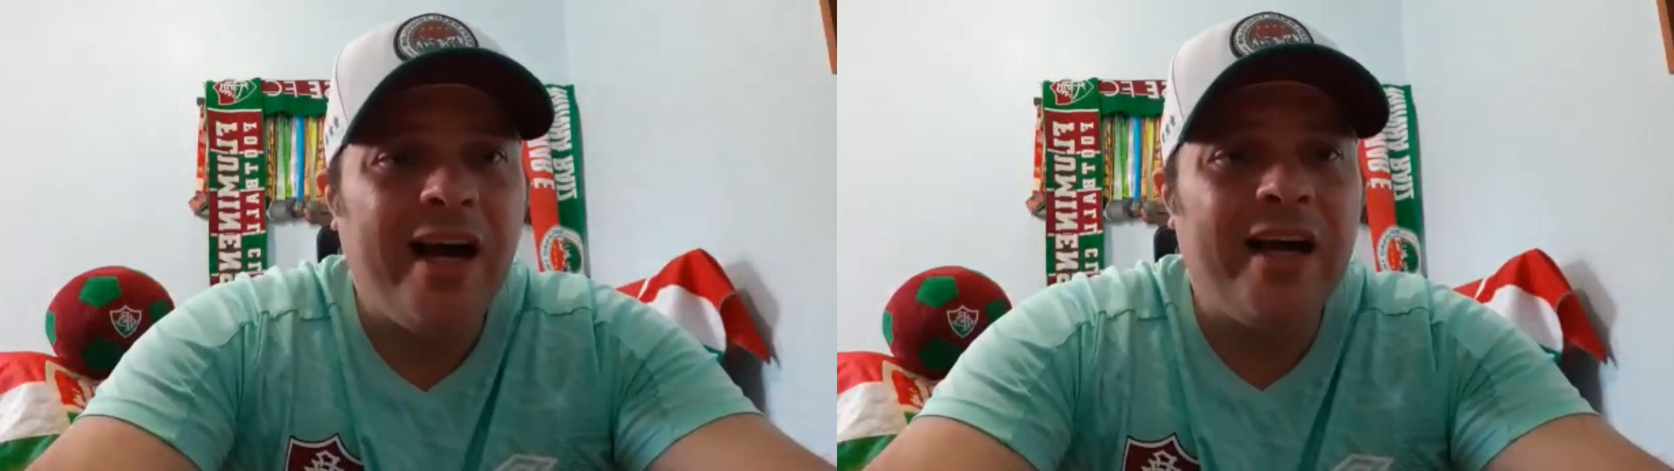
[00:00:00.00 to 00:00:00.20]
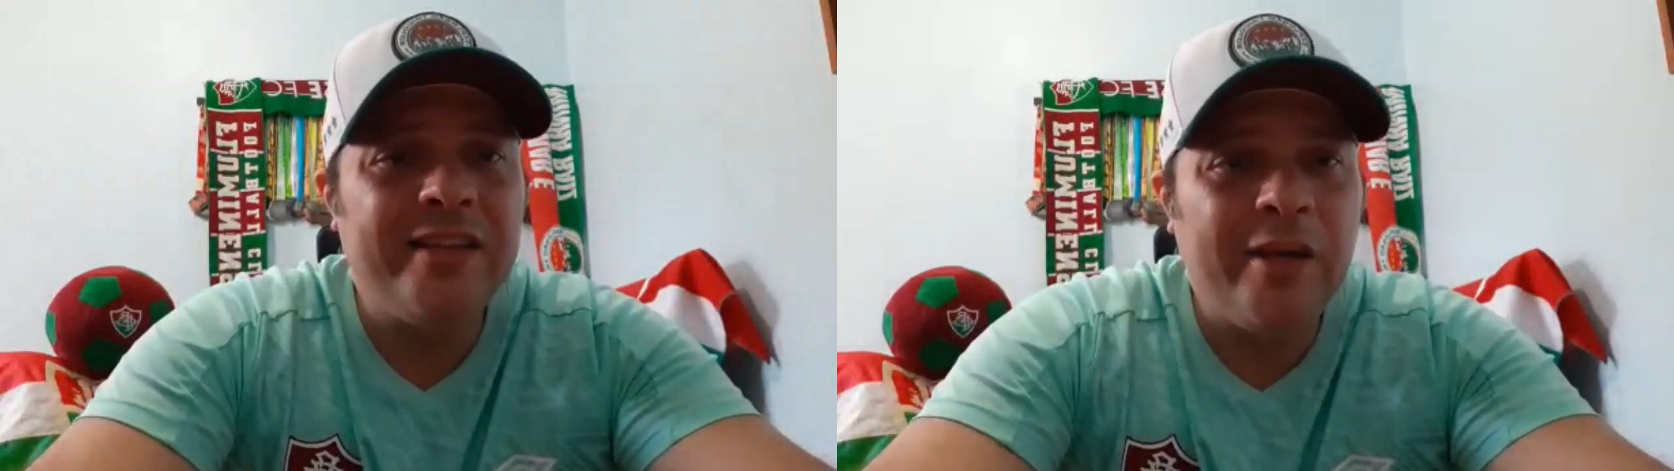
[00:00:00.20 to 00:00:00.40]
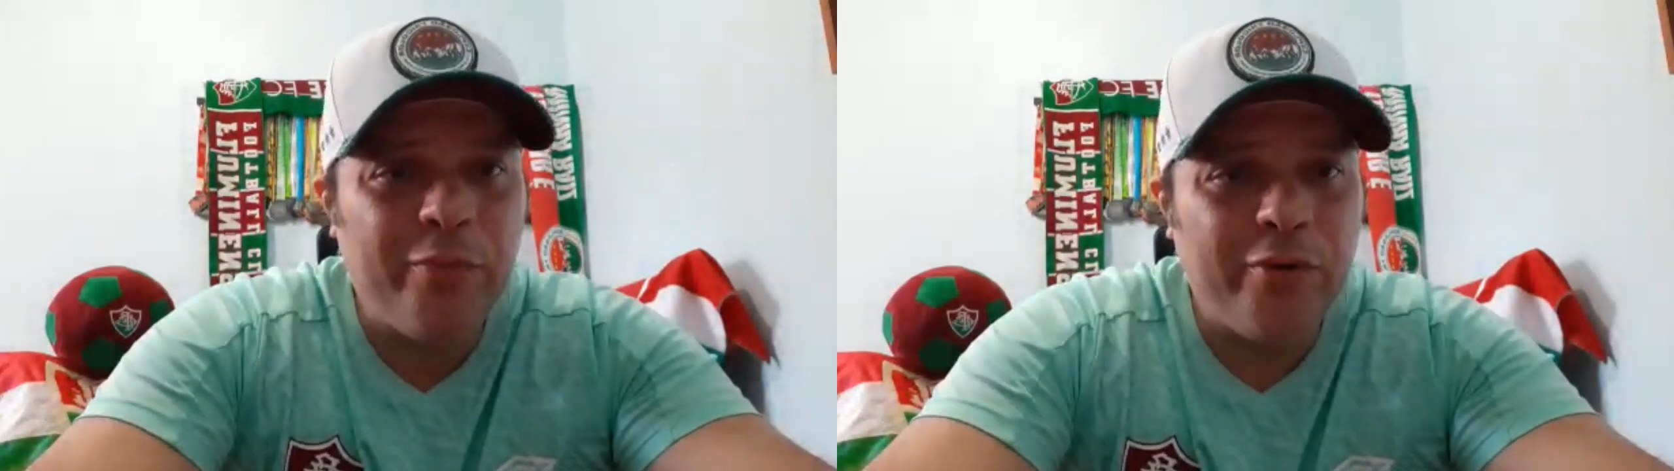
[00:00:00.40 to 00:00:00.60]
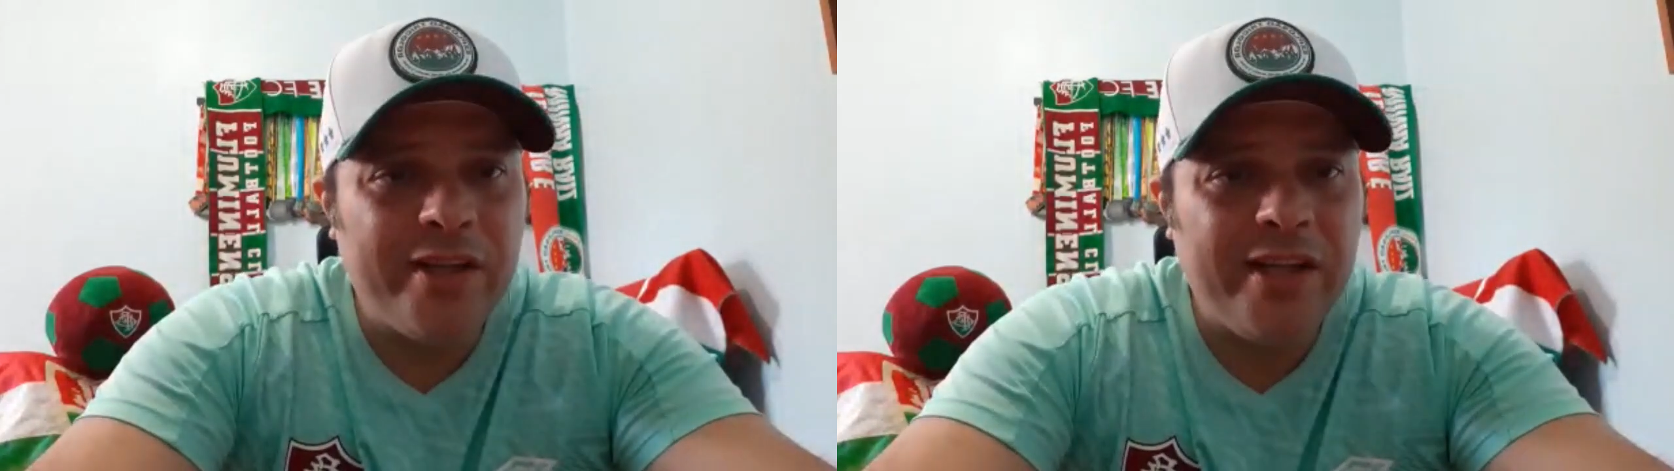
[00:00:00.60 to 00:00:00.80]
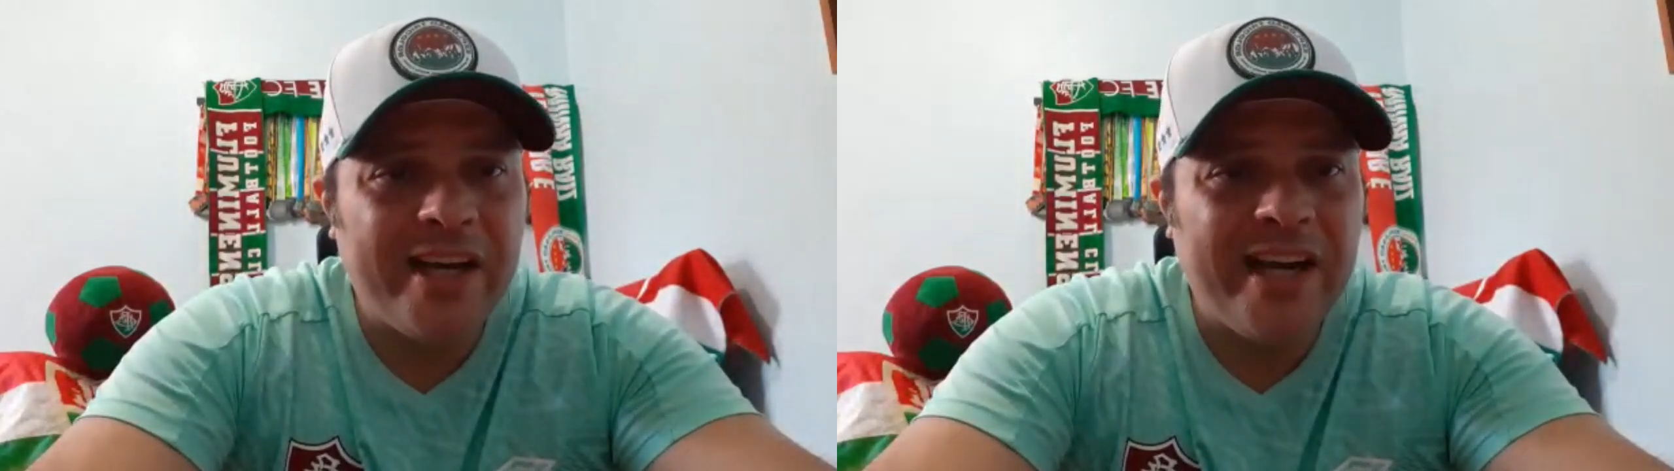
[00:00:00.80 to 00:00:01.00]
até
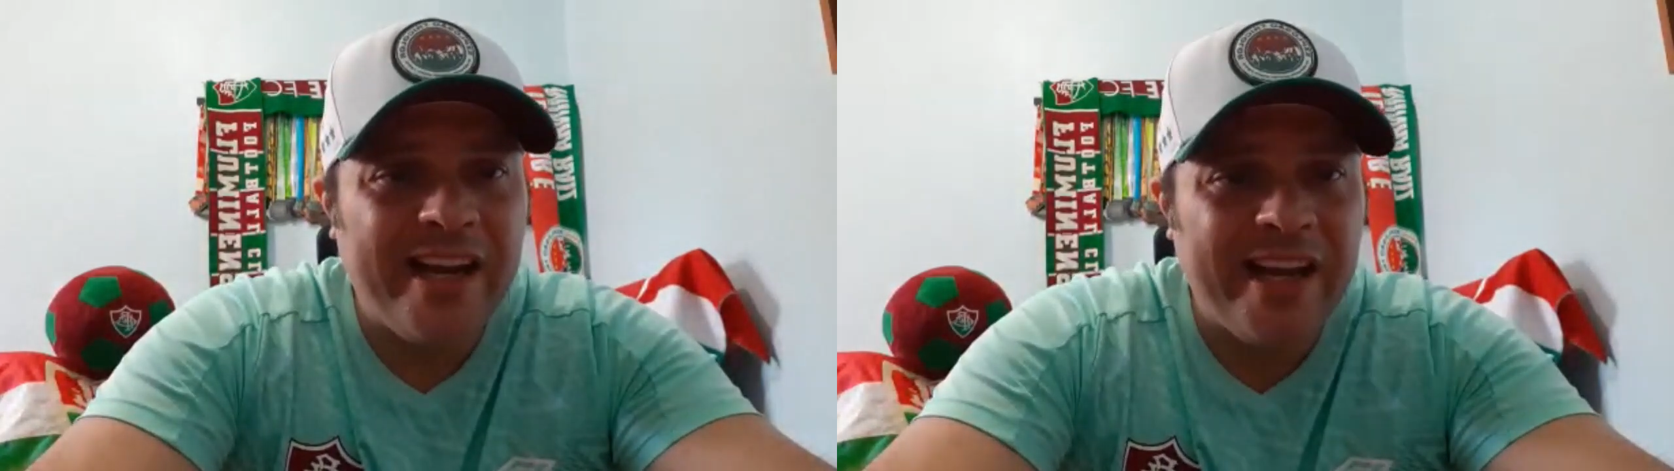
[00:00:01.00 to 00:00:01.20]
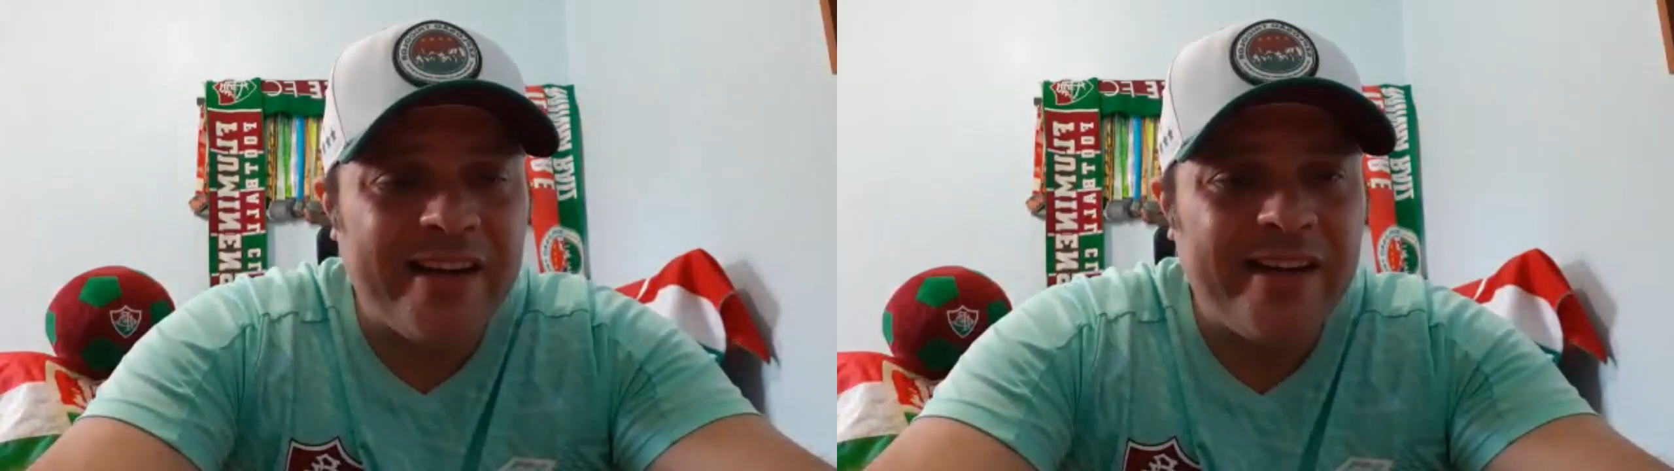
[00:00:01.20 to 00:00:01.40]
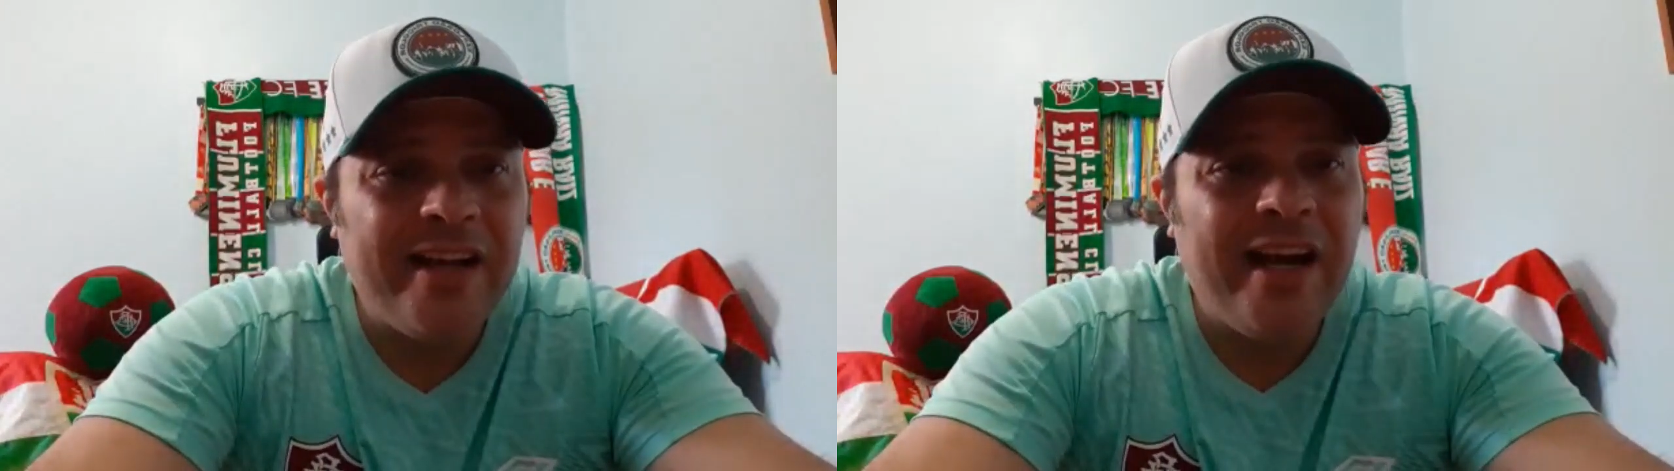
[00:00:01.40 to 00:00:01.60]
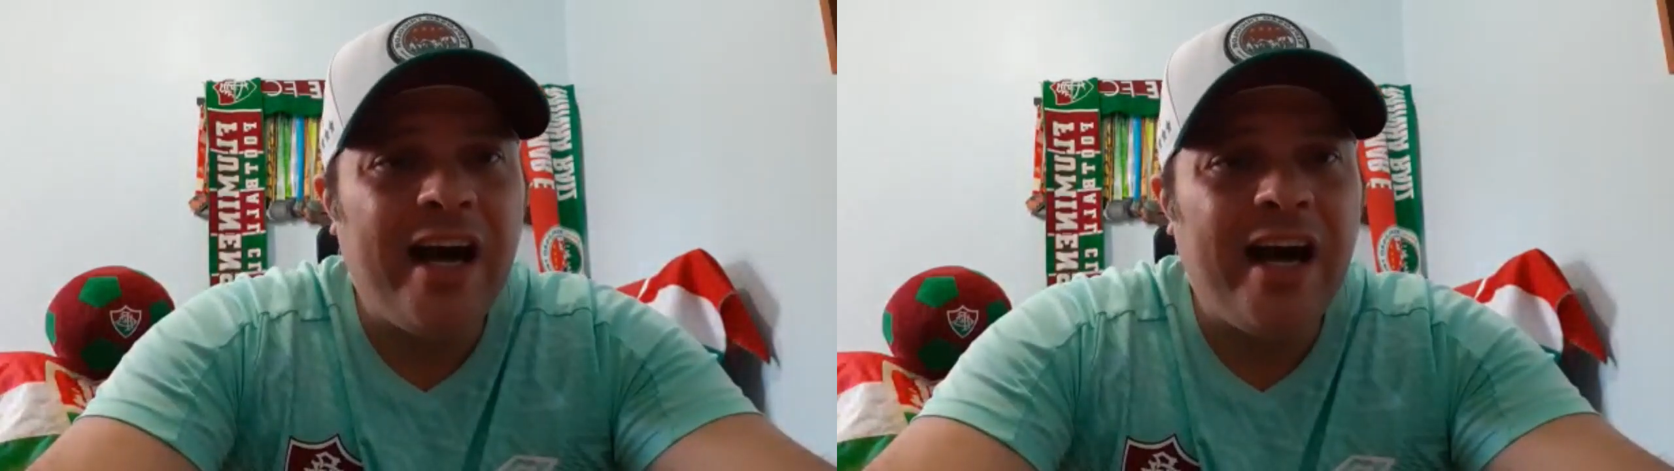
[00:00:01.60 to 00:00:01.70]
porque, galera,